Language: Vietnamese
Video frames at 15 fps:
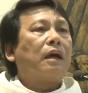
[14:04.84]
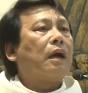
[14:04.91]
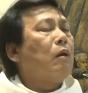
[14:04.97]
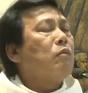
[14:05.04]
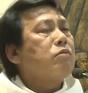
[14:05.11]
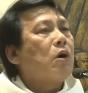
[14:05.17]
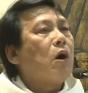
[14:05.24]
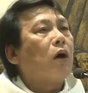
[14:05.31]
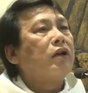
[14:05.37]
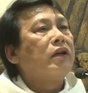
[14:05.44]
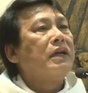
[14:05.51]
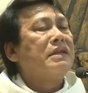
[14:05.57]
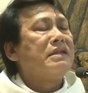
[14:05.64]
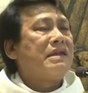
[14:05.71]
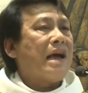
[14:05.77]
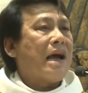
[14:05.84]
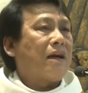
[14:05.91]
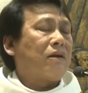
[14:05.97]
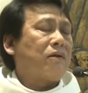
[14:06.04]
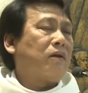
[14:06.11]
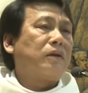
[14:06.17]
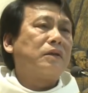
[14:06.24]
không còn hình
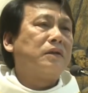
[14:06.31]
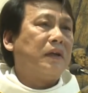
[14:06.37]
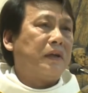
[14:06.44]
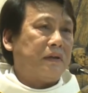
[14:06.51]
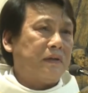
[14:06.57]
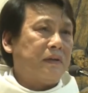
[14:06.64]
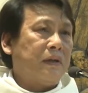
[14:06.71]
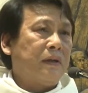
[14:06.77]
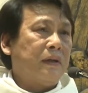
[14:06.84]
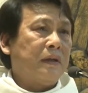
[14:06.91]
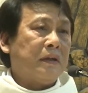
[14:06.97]
dạng con người nữa